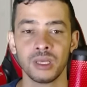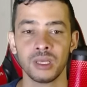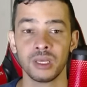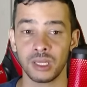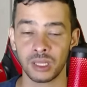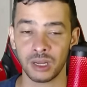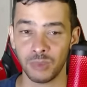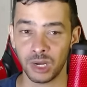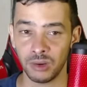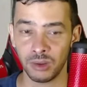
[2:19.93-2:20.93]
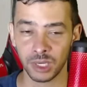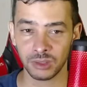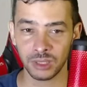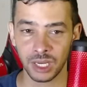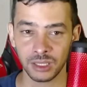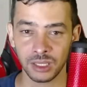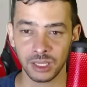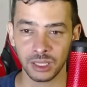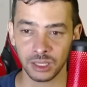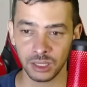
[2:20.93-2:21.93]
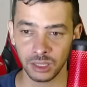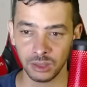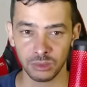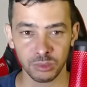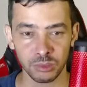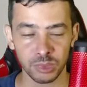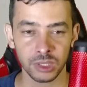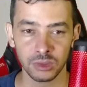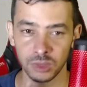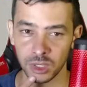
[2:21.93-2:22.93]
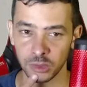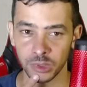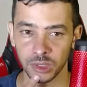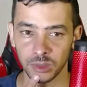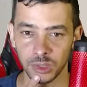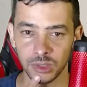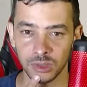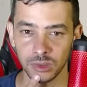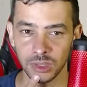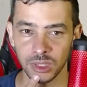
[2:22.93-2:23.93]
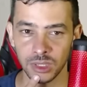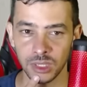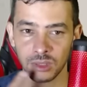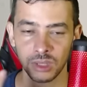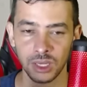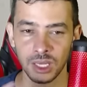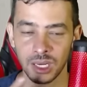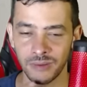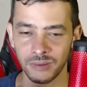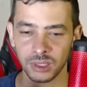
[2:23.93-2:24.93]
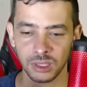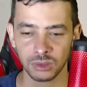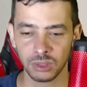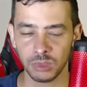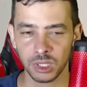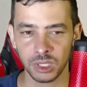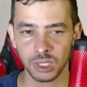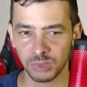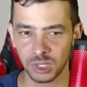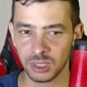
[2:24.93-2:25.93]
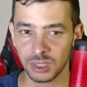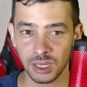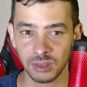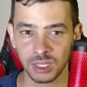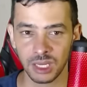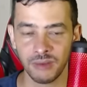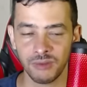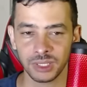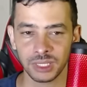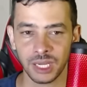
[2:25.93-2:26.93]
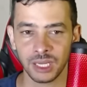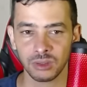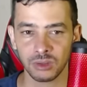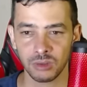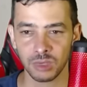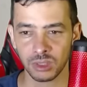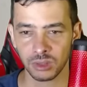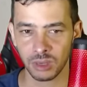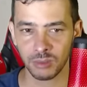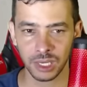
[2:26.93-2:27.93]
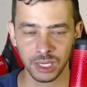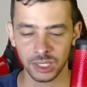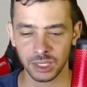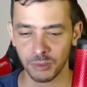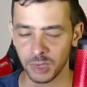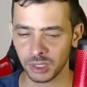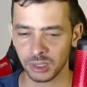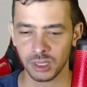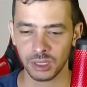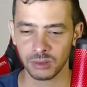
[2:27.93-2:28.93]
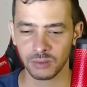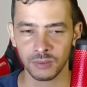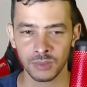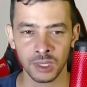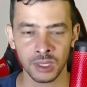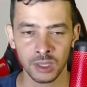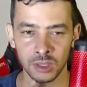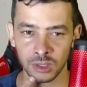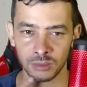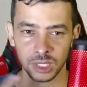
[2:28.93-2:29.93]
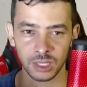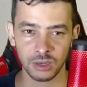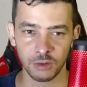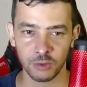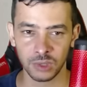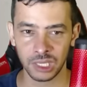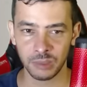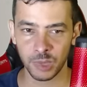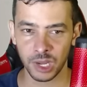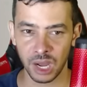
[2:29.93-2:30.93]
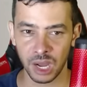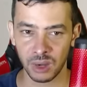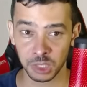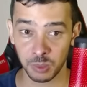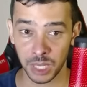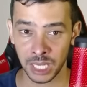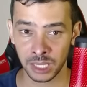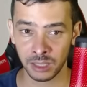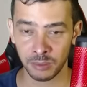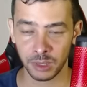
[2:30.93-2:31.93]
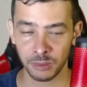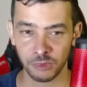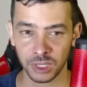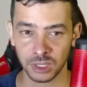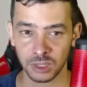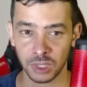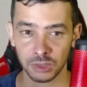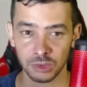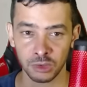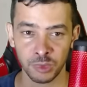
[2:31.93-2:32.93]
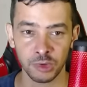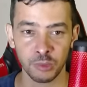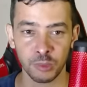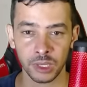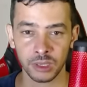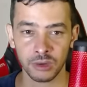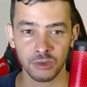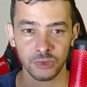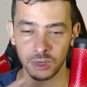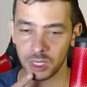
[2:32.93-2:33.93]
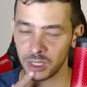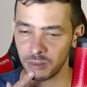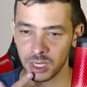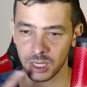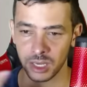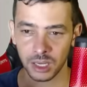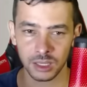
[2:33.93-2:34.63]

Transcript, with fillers: ele trabalhou a madrugada inteira dando prejuízo para as pessoas e eu tenho que ir lá e falar, não, toma aqui, não precisa nem de se levantar, toma aqui, eu trabalhei já o mês inteiro, toma aqui que eu vou ali pegar umas pedras para me fazer uma sopa de pedra com folha de manga.